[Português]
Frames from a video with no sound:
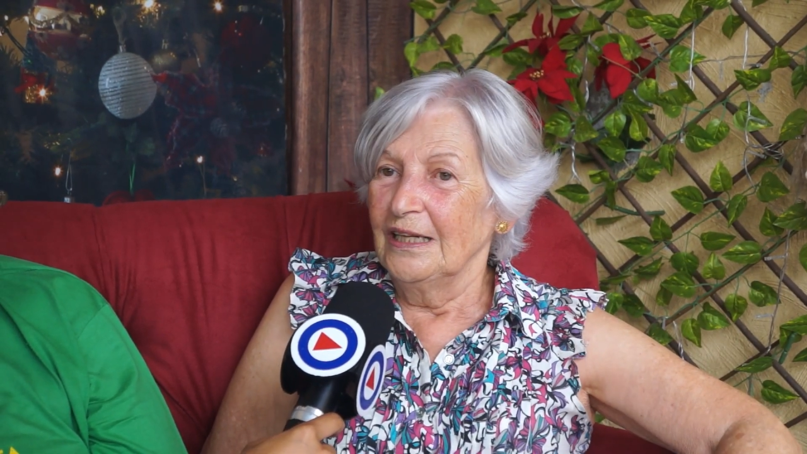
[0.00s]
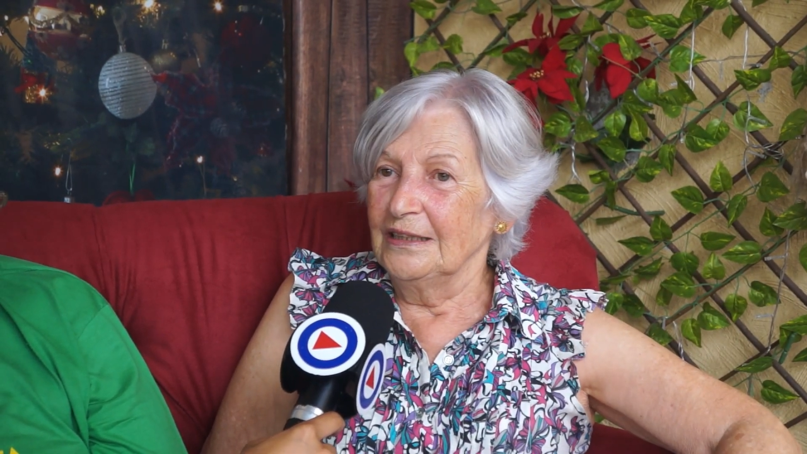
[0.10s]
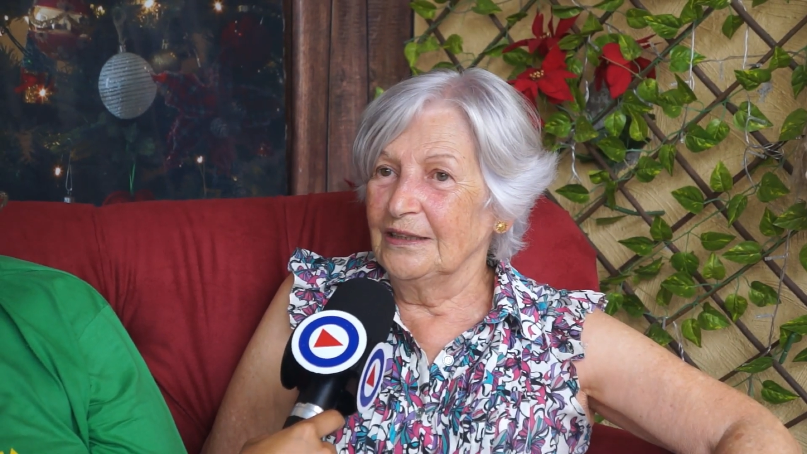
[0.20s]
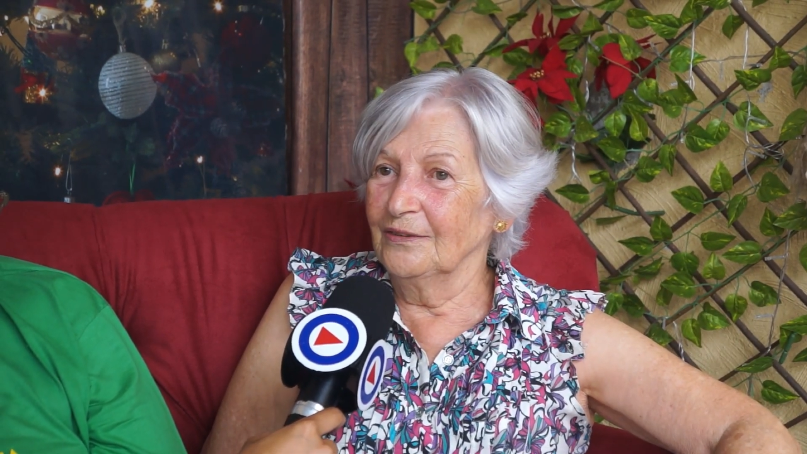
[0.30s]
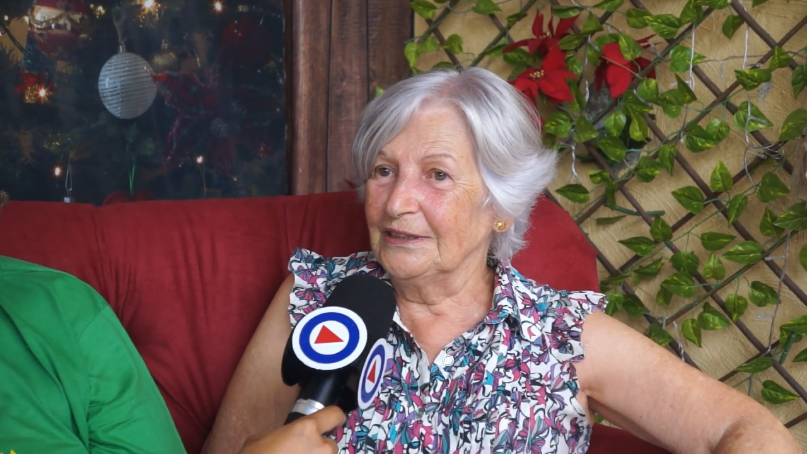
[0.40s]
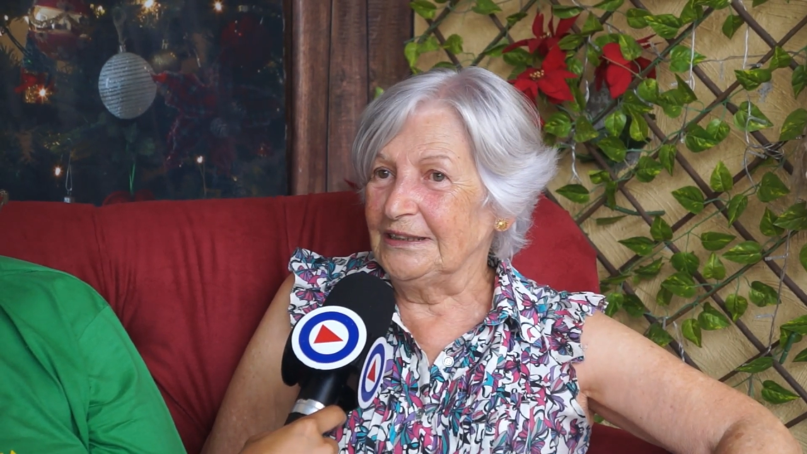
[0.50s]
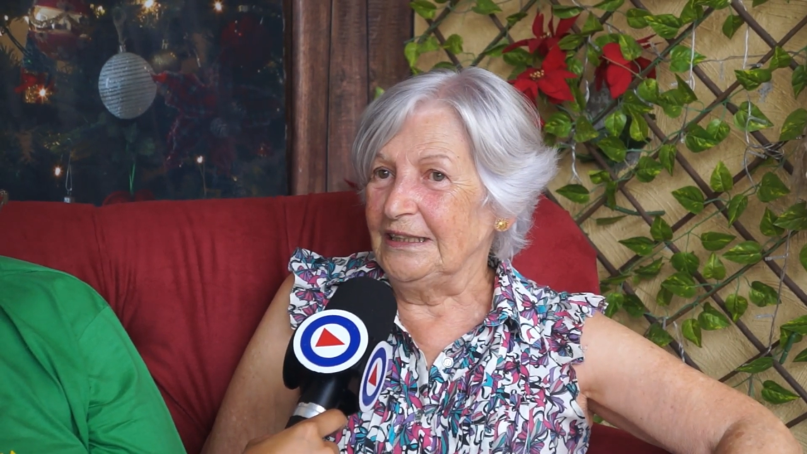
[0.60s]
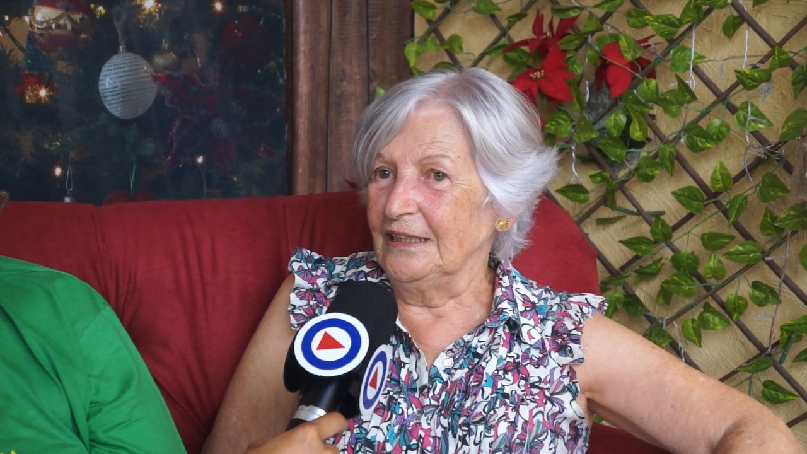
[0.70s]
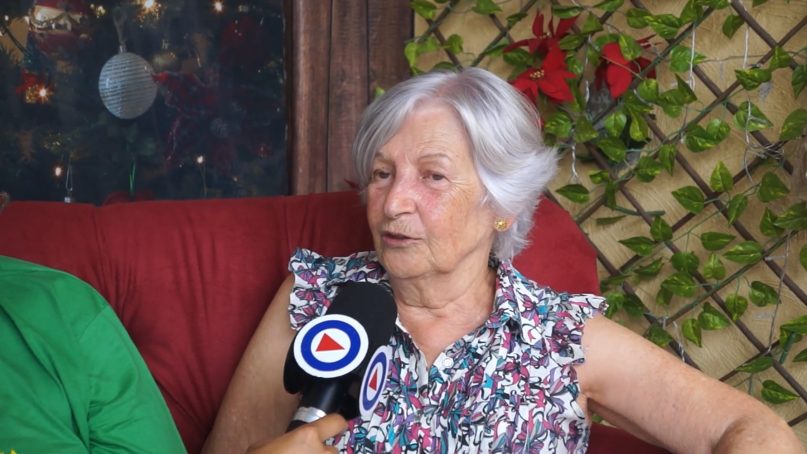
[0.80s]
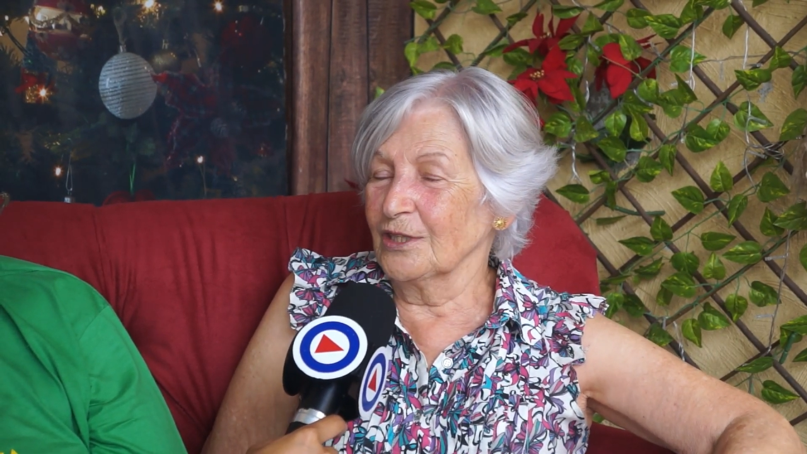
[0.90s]
Então,
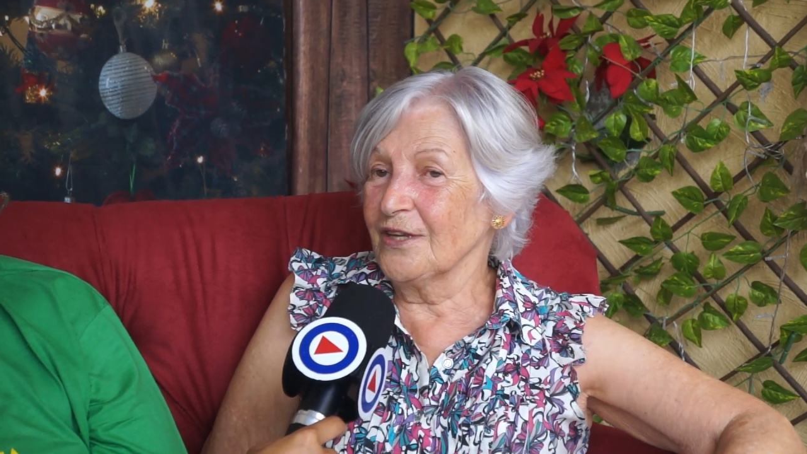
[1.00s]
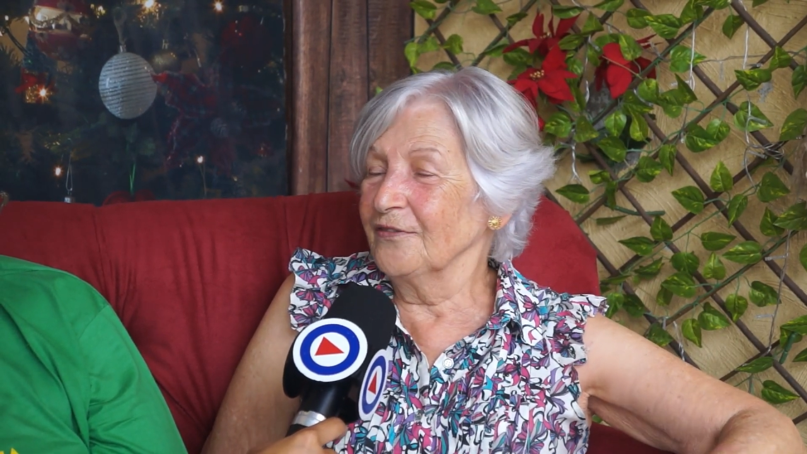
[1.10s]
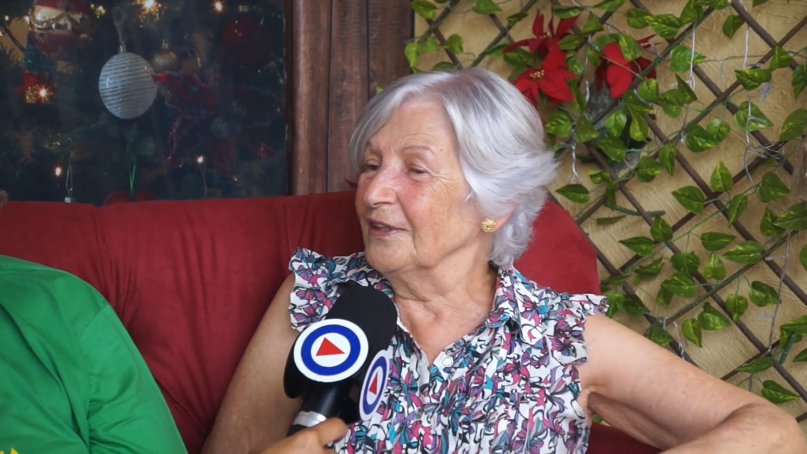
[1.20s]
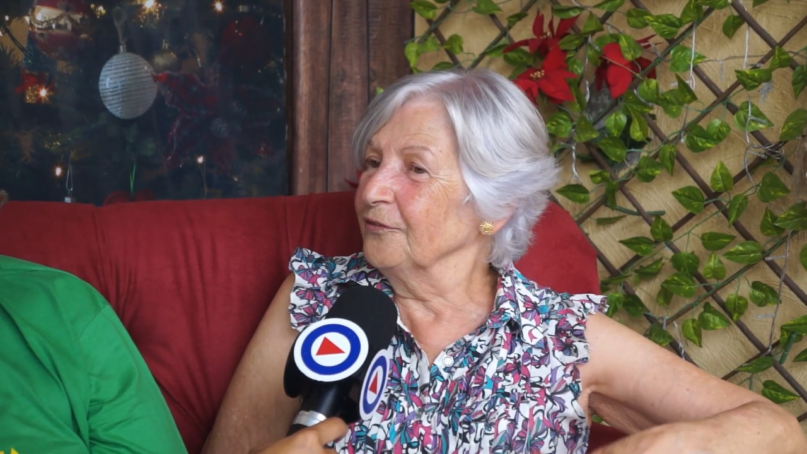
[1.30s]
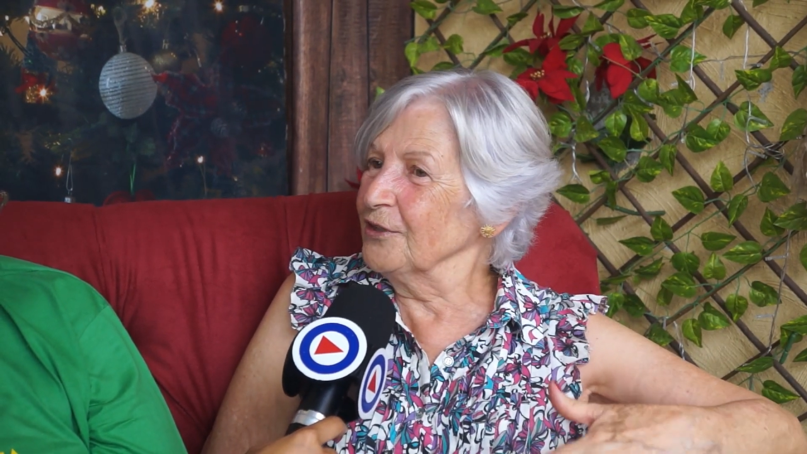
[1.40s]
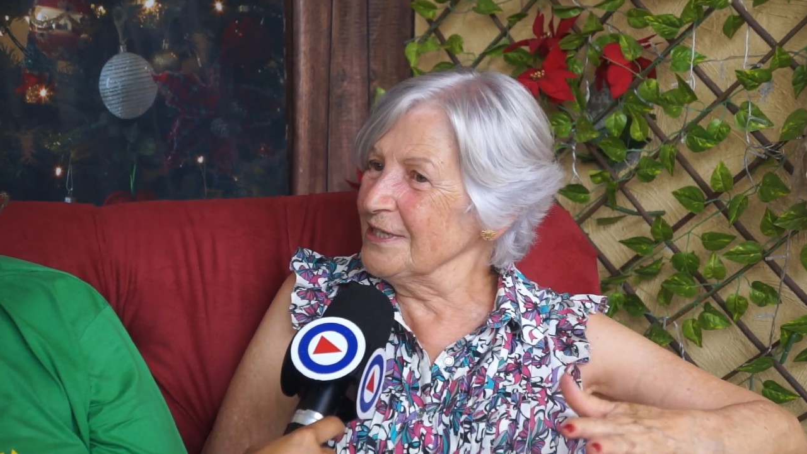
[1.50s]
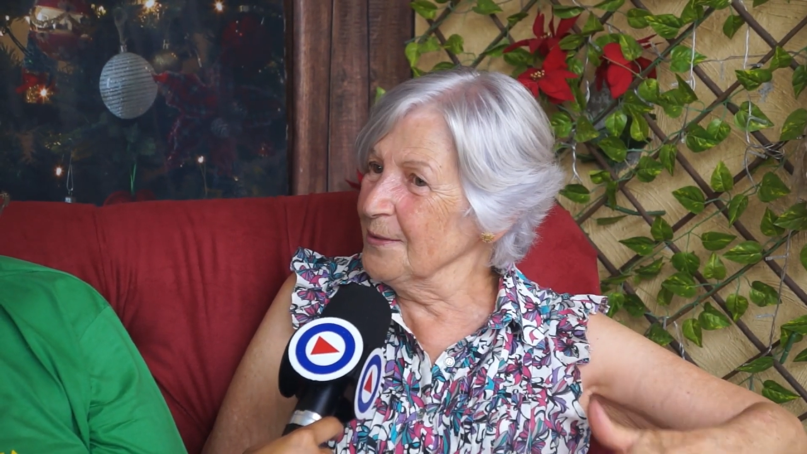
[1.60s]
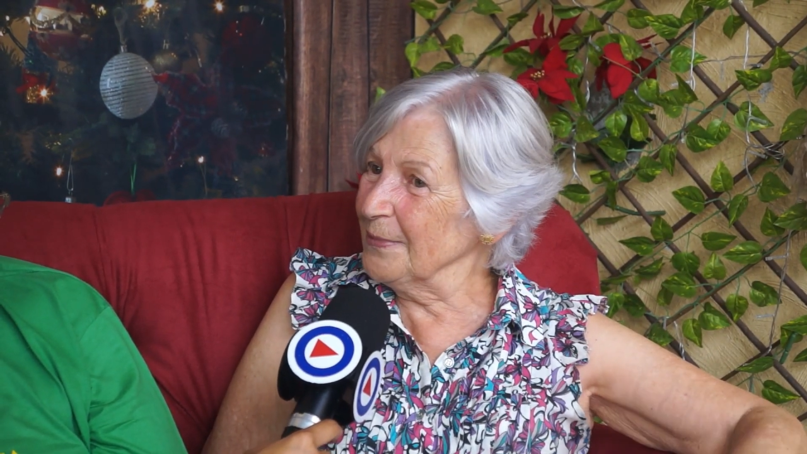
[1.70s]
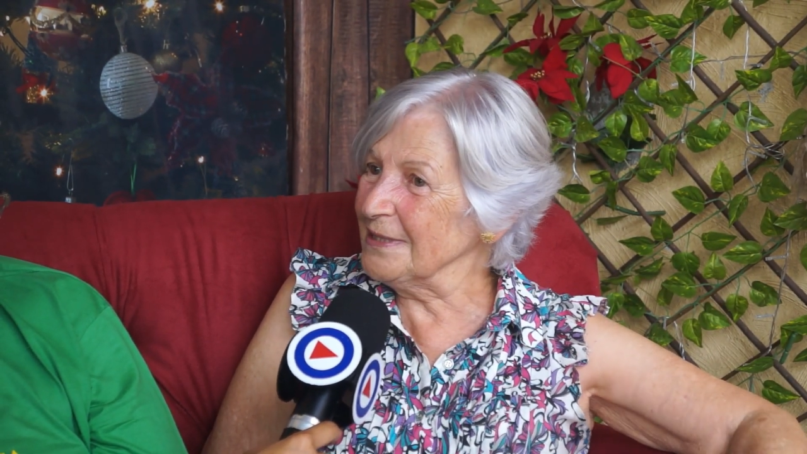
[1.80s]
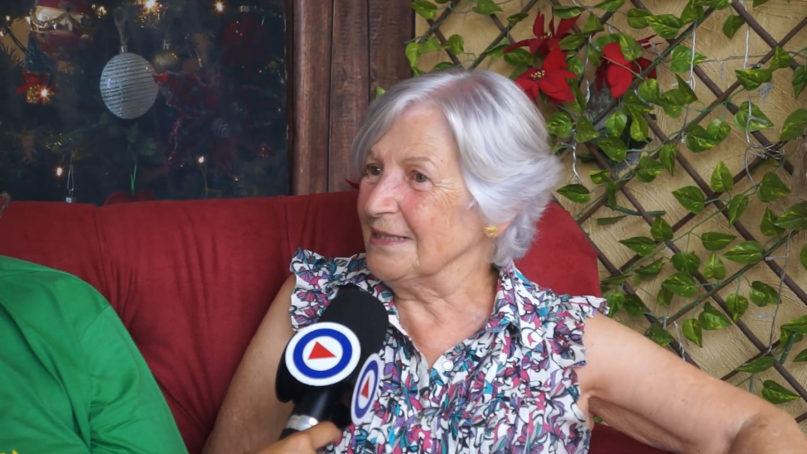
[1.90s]
assim, a nossa vida foi
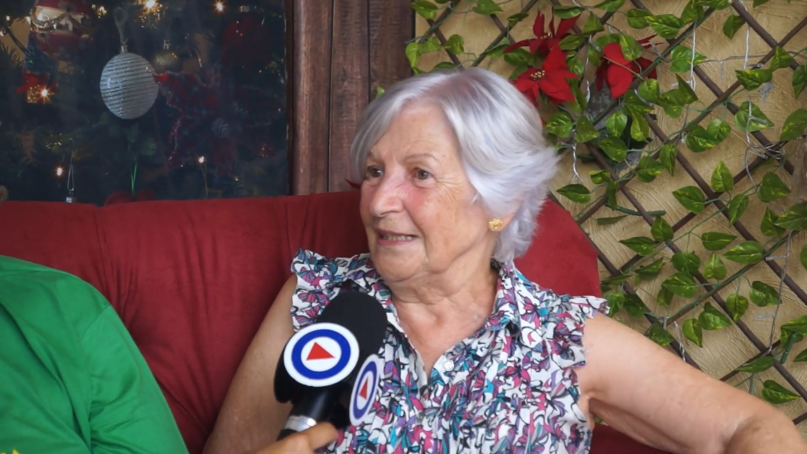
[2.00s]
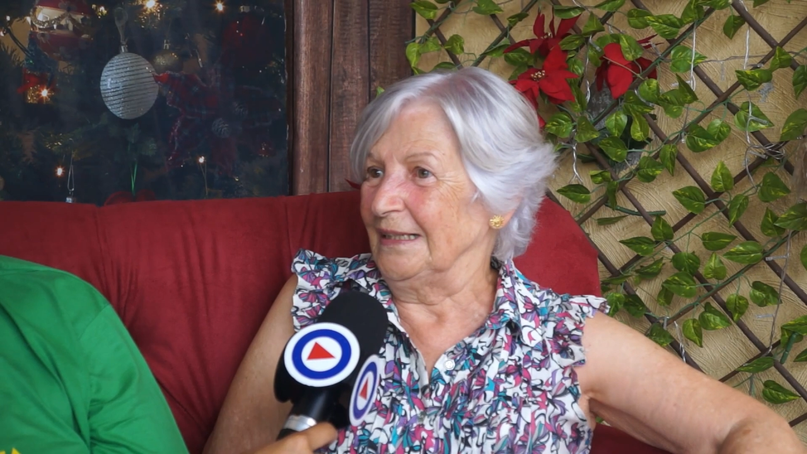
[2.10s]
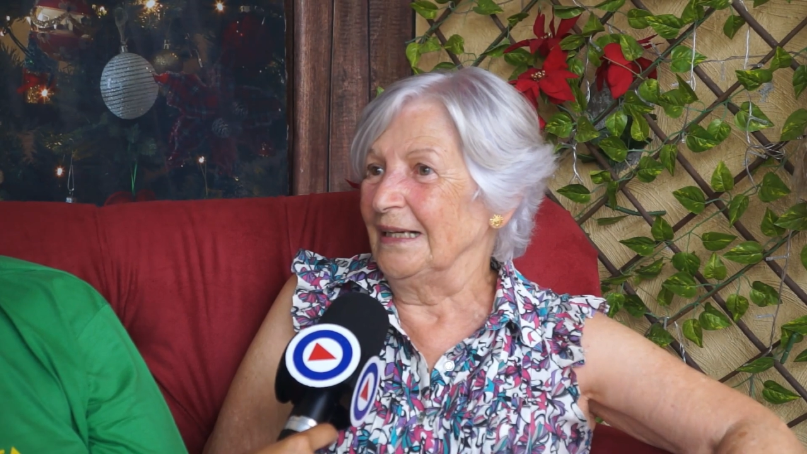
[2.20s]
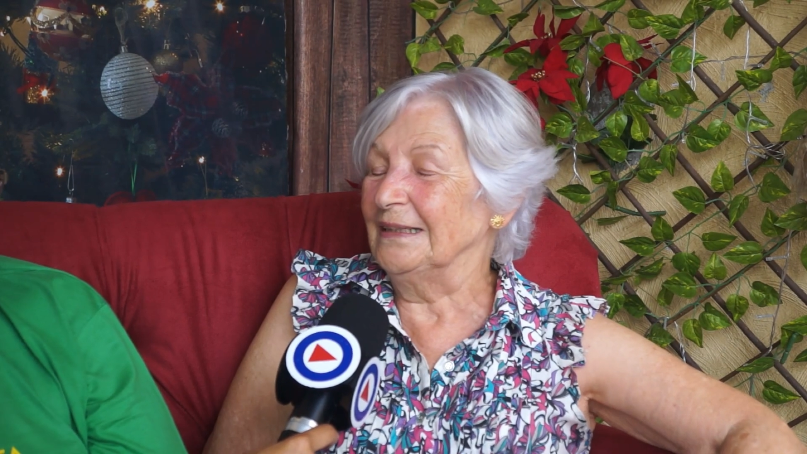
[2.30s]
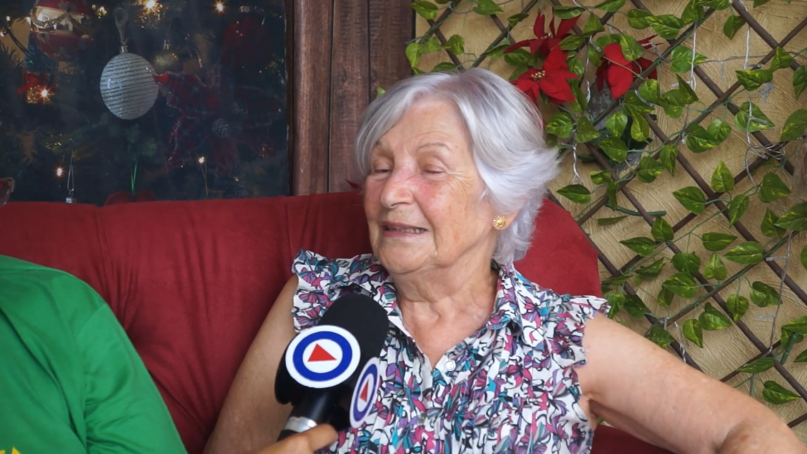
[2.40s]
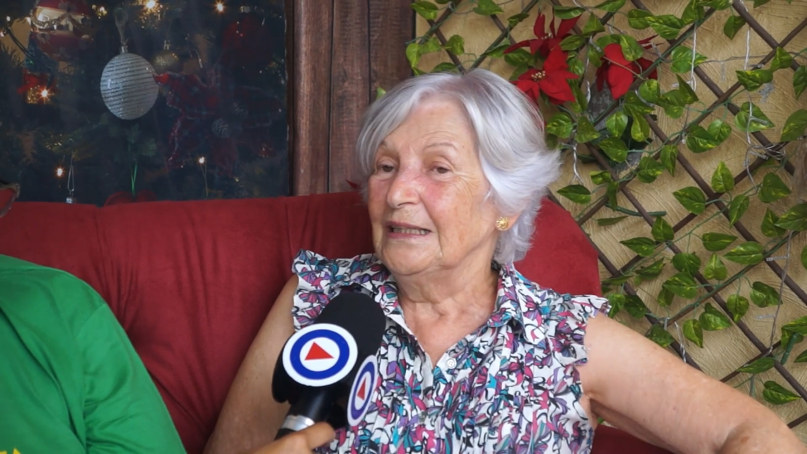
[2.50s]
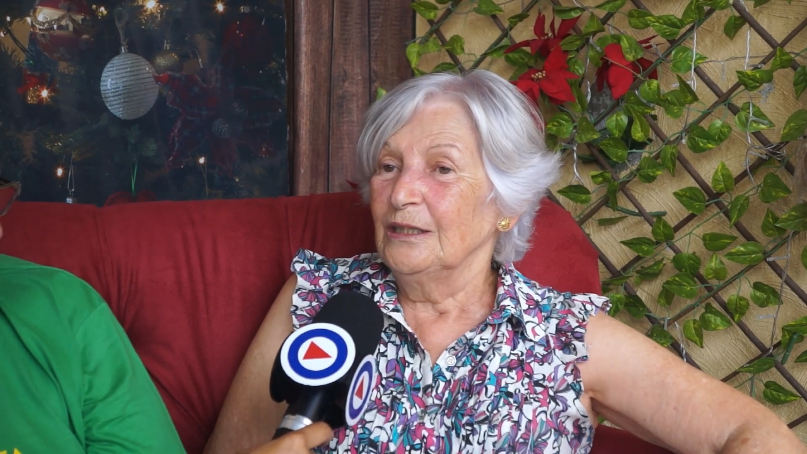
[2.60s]
sempre assim, né?